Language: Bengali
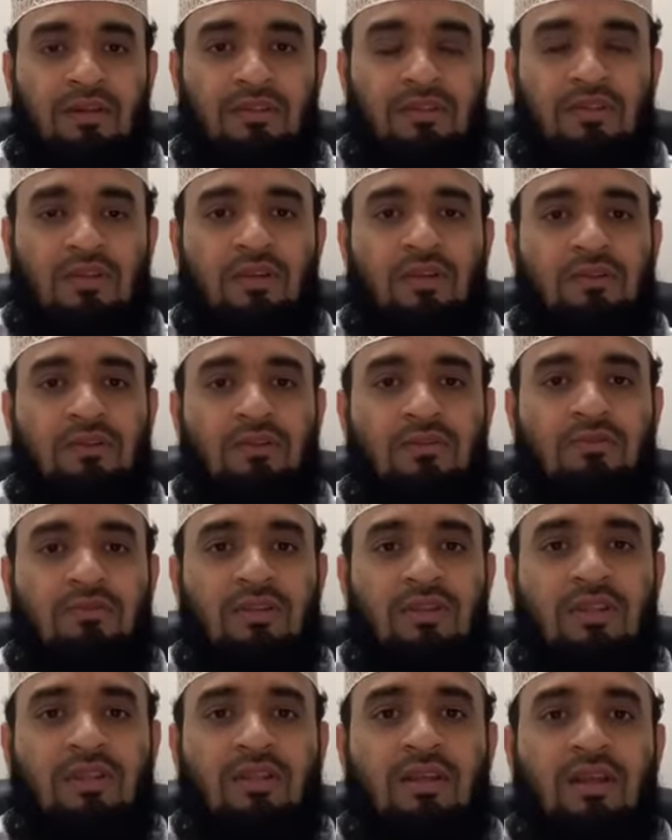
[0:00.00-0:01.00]
সদাকতুল
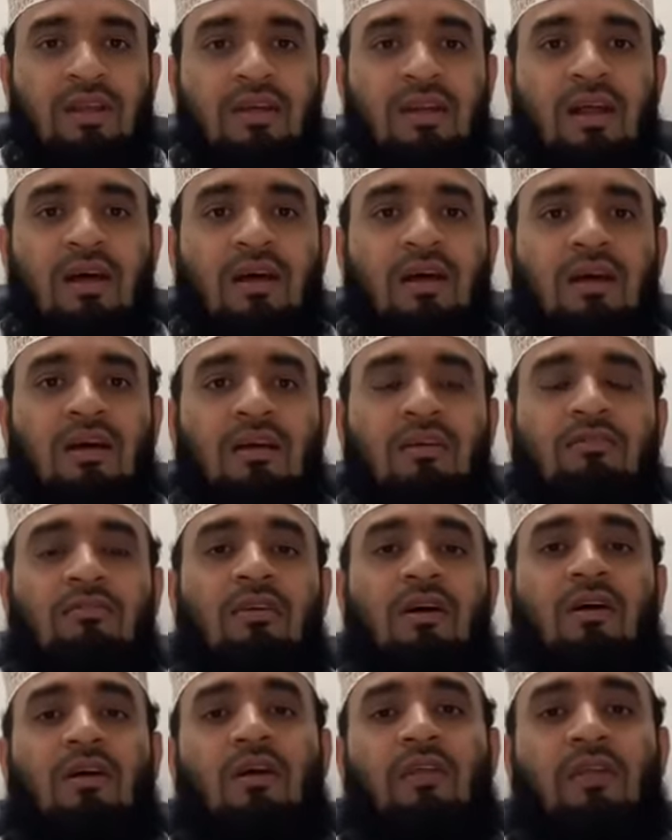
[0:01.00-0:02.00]
ফিতিরকে এটা
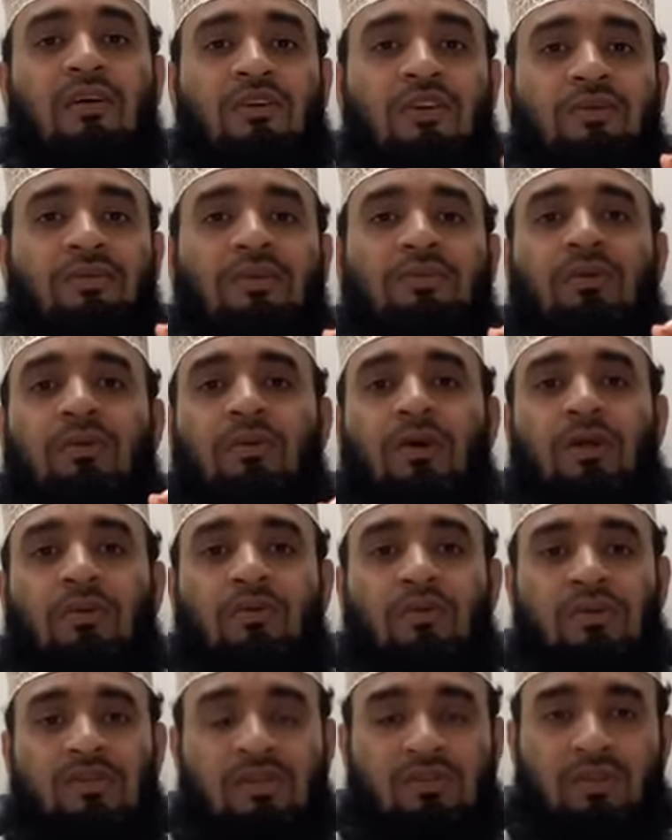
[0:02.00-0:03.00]
ফরাদা শব্দ ব্যবহার
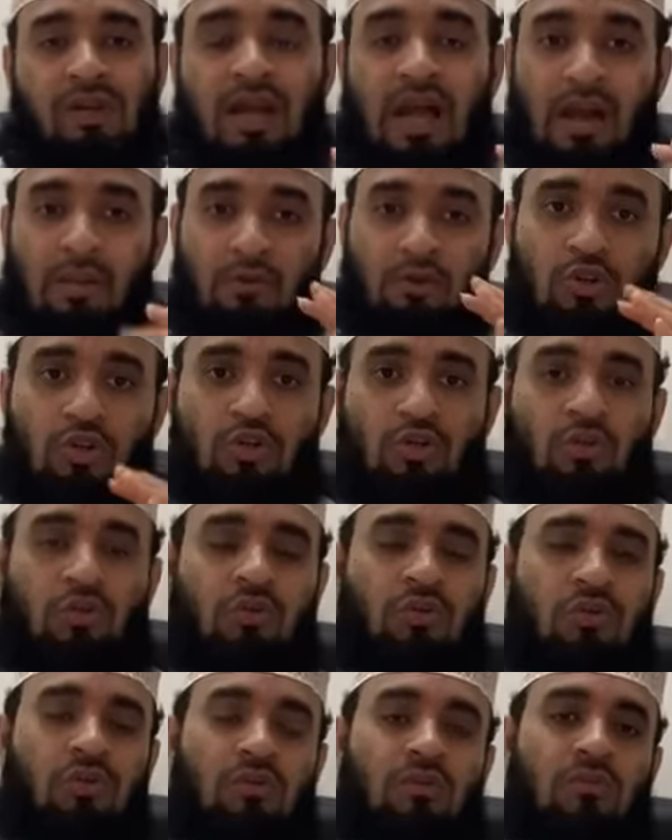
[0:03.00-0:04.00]
করেছেন মানে আবশ্যক
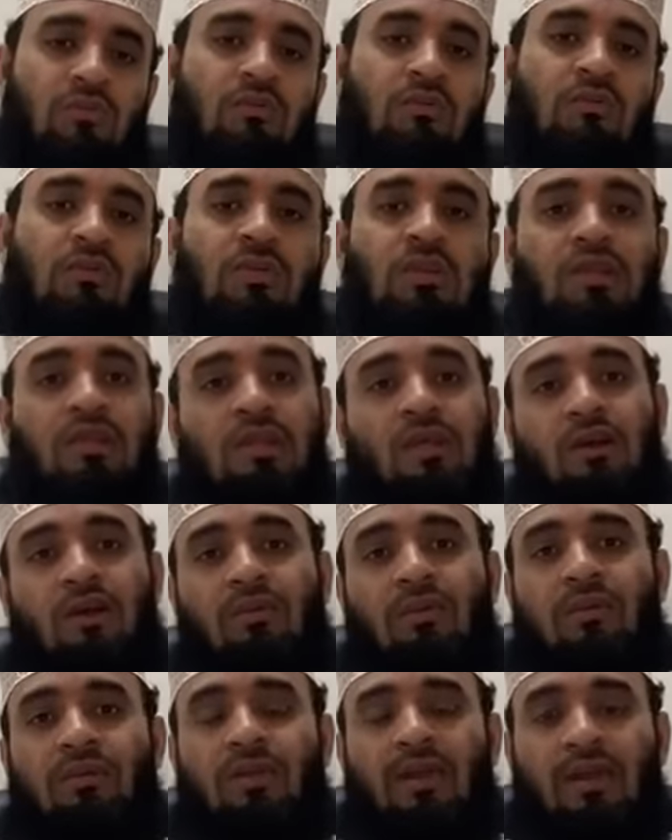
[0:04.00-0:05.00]
দিতেই
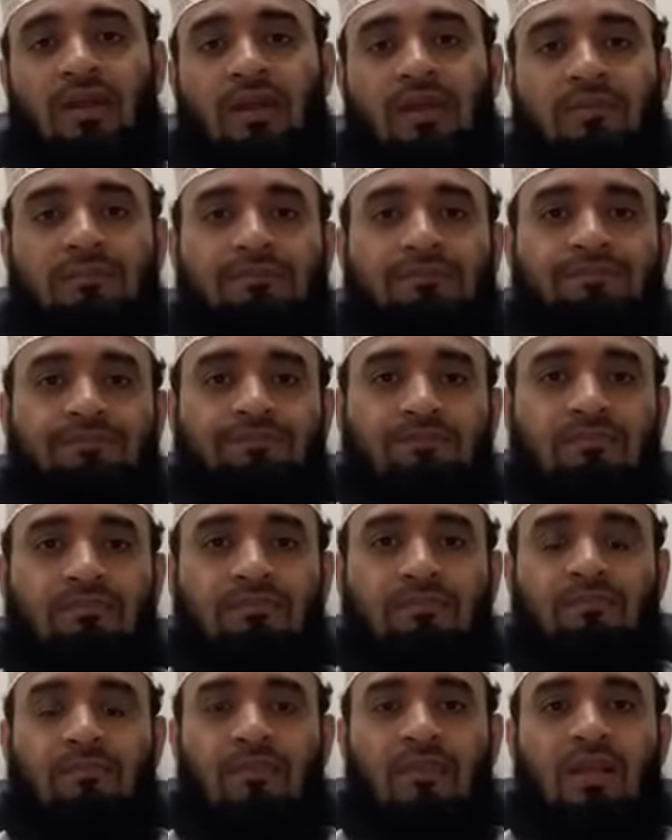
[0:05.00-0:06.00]
হবে আপনাকে
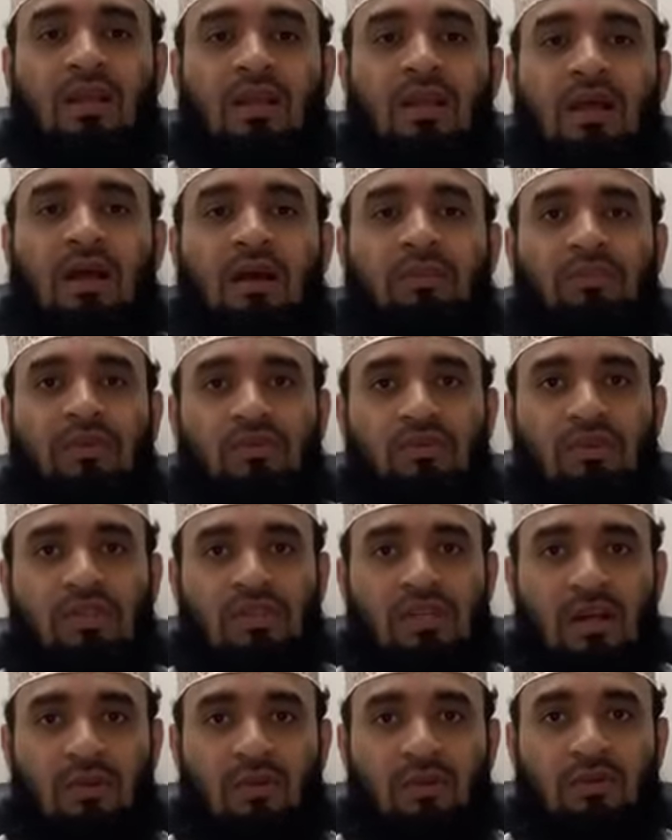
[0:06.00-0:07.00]
আপনার যদি
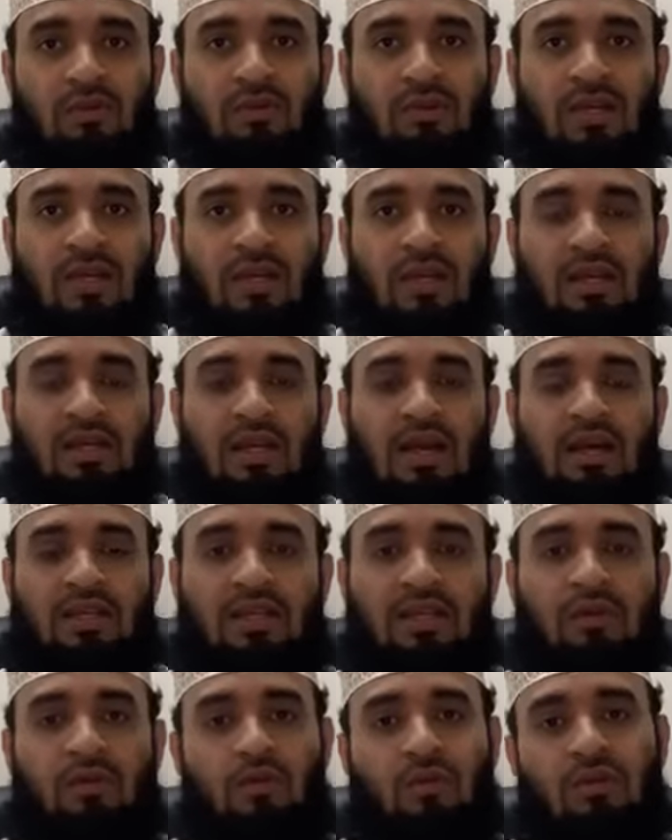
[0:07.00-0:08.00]
সামর্থ্য থাকে এটা
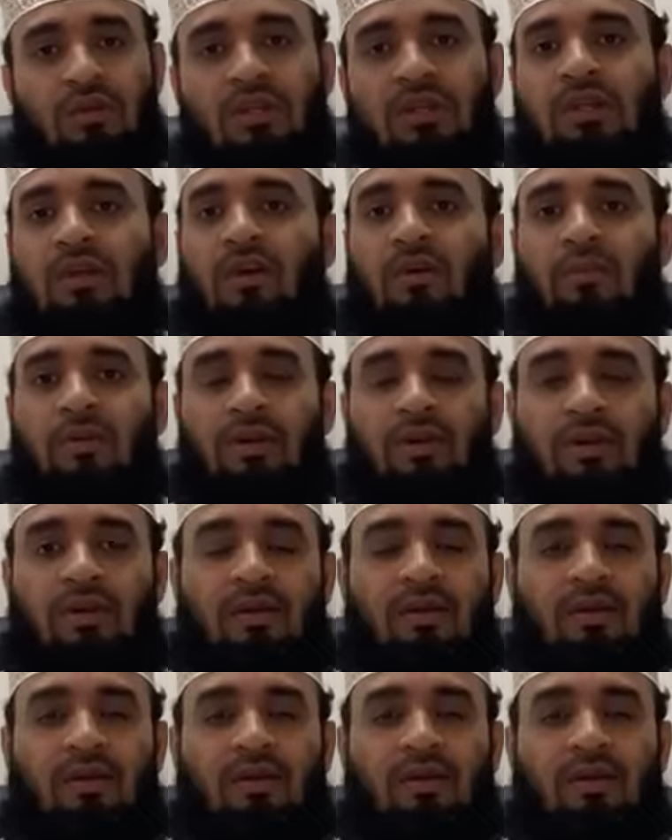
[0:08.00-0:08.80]
আদায় করতেই হবে